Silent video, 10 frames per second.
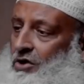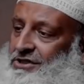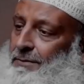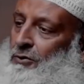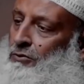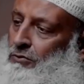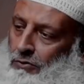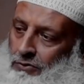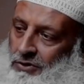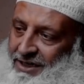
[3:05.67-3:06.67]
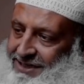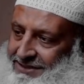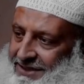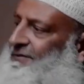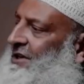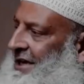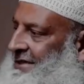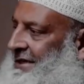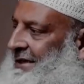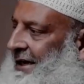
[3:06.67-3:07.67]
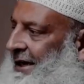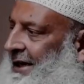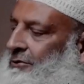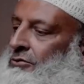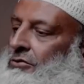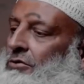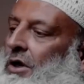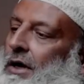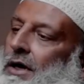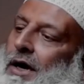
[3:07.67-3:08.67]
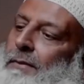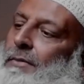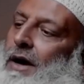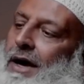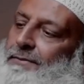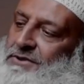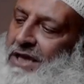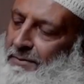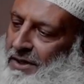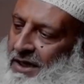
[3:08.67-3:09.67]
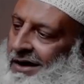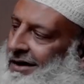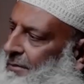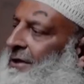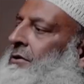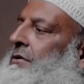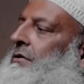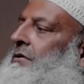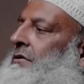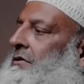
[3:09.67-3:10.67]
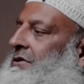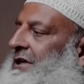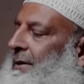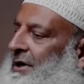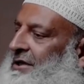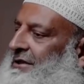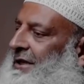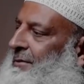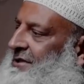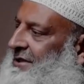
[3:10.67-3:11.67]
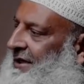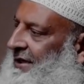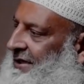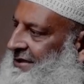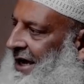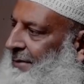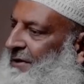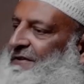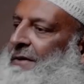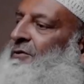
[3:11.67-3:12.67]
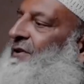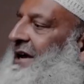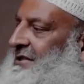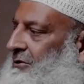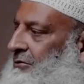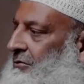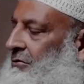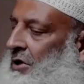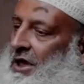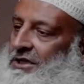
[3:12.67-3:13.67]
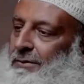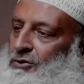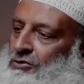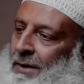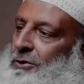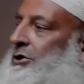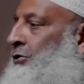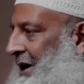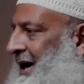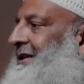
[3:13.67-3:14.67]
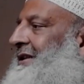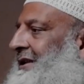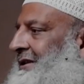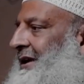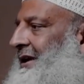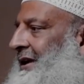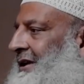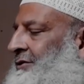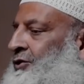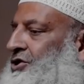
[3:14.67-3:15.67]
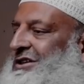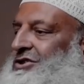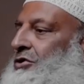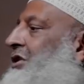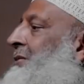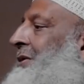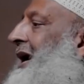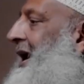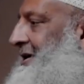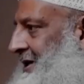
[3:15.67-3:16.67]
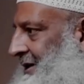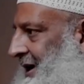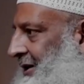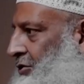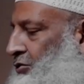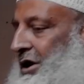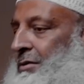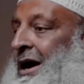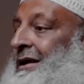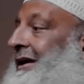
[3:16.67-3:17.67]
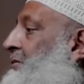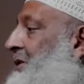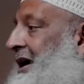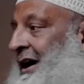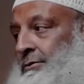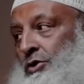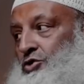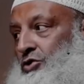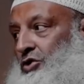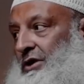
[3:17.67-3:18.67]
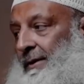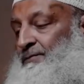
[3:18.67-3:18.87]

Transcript: और जब लोगों को डिसीव किया जाता है तो अब आप सामने अक्लमंद हो सामने जितना मर्जी साहिब फहम फरासत हो जब उसको आप धोखा दे देते हैं तो वो शख्स धोखे में आ जाता है और धोखे में आने के इम्कान मौजूद होते